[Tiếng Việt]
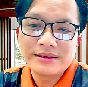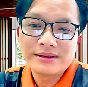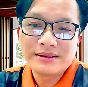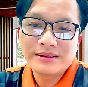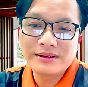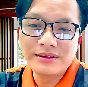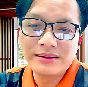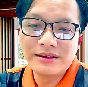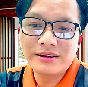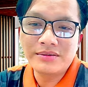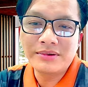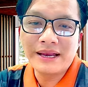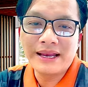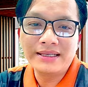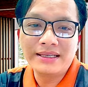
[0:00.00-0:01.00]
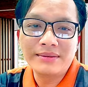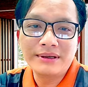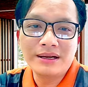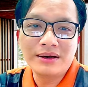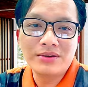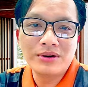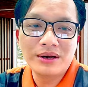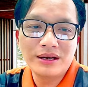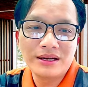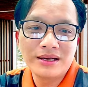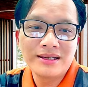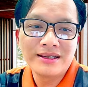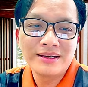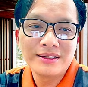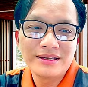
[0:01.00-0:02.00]
thưa cái công an thì bắt đầu
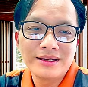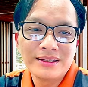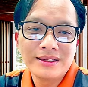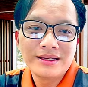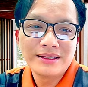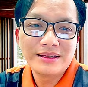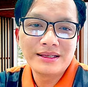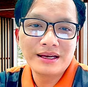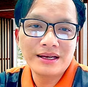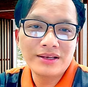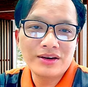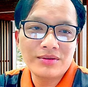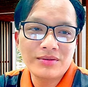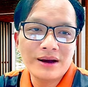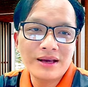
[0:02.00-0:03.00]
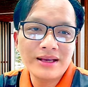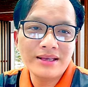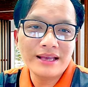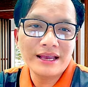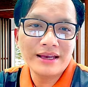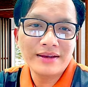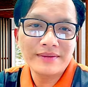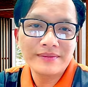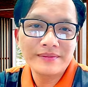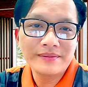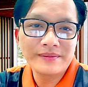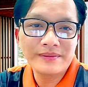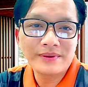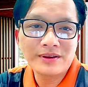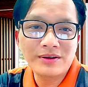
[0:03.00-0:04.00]
à, chơi cái trò mới cả nhà
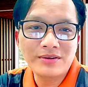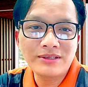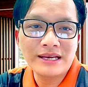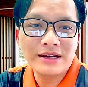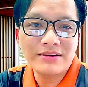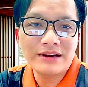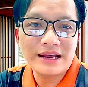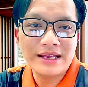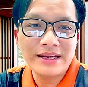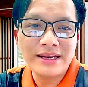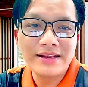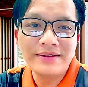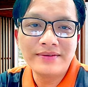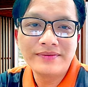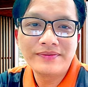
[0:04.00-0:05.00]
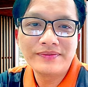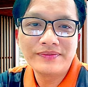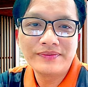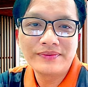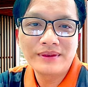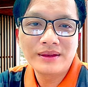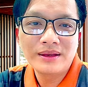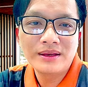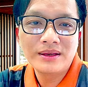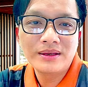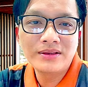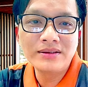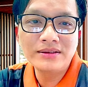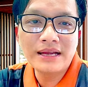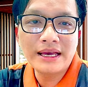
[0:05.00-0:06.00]
con chào đại gia đình
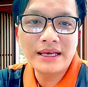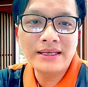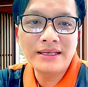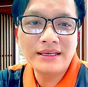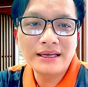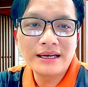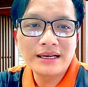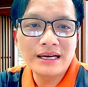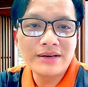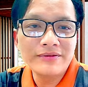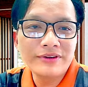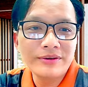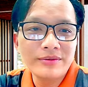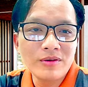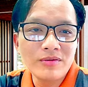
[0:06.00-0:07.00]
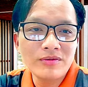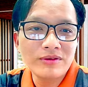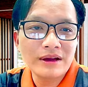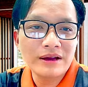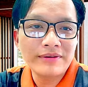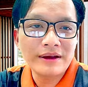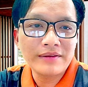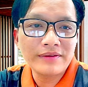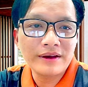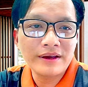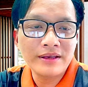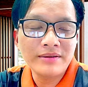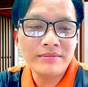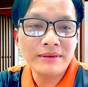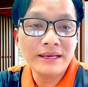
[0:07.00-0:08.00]
trước đây kênh Facebook và
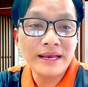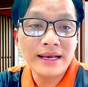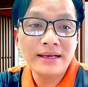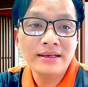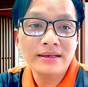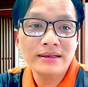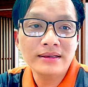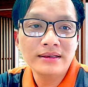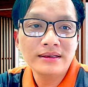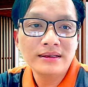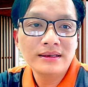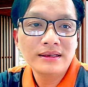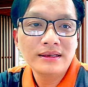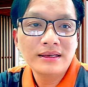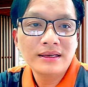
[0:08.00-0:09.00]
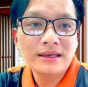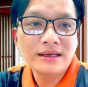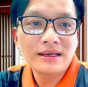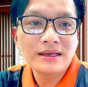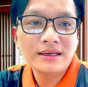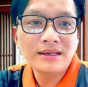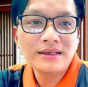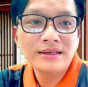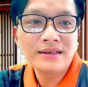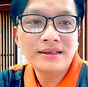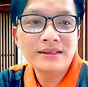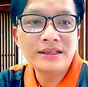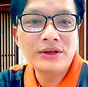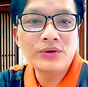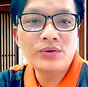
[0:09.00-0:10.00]
fanpage bị hack à,
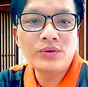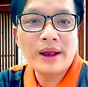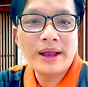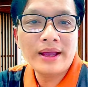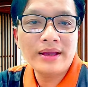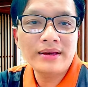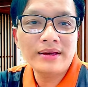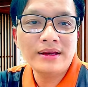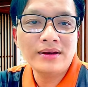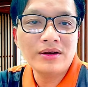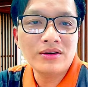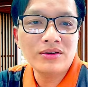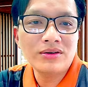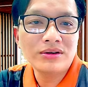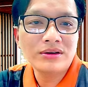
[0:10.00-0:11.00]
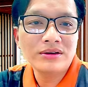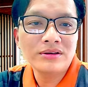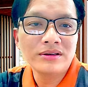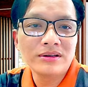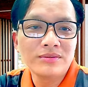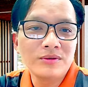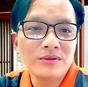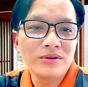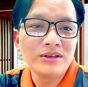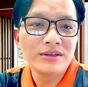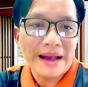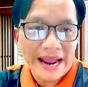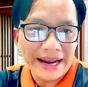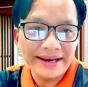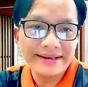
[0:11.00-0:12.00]
nhiều quá nên con ờ, được một người
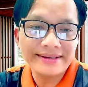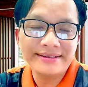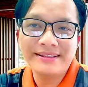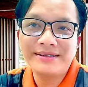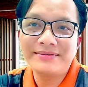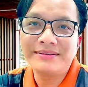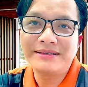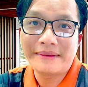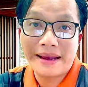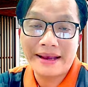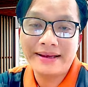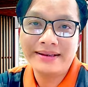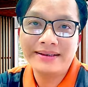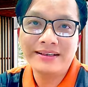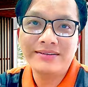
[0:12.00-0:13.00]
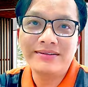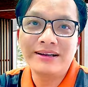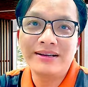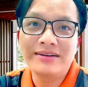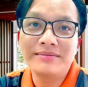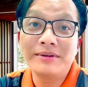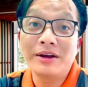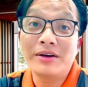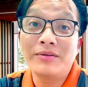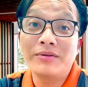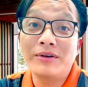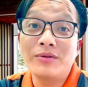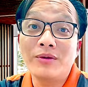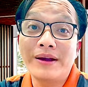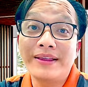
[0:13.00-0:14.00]
bạn không à, người bạn chứ không phải
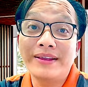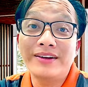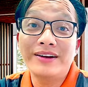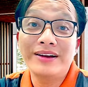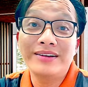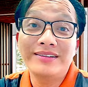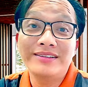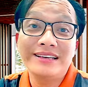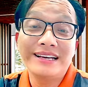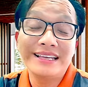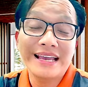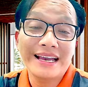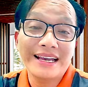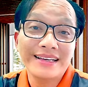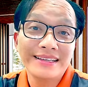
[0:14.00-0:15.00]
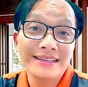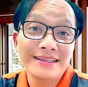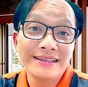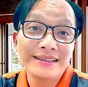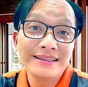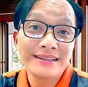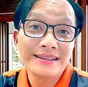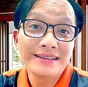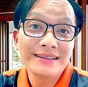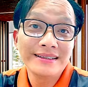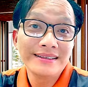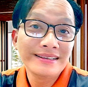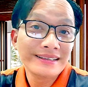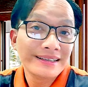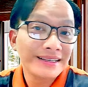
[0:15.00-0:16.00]
hôm qua thì nó là người gì cả nhà
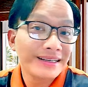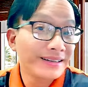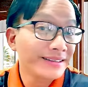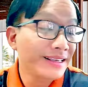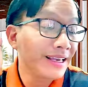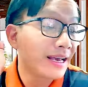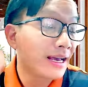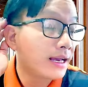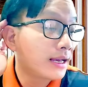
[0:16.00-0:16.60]
người gì ạ